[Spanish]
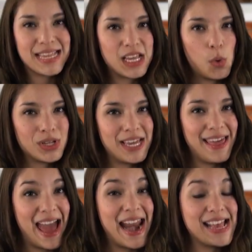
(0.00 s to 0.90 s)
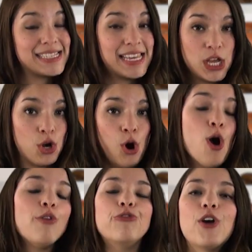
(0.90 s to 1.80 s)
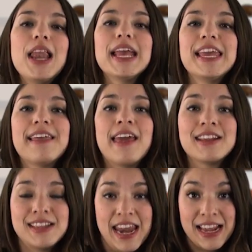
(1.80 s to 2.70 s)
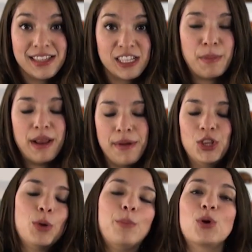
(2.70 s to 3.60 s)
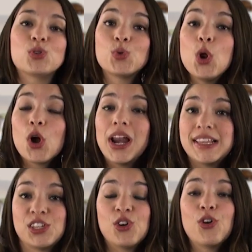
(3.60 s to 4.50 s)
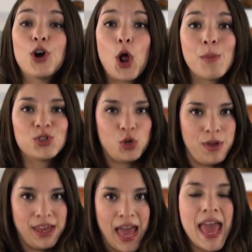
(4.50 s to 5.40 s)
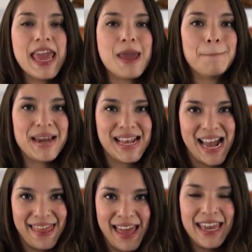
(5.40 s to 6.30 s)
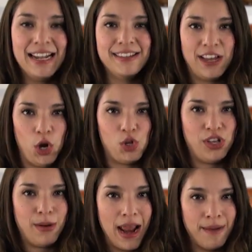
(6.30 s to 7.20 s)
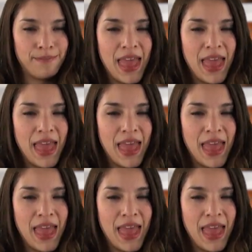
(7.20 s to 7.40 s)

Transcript: La secuencia de Ares 5 fue elegida en este experimento por su localización cromosómica implicada en el desarrollo cerebral.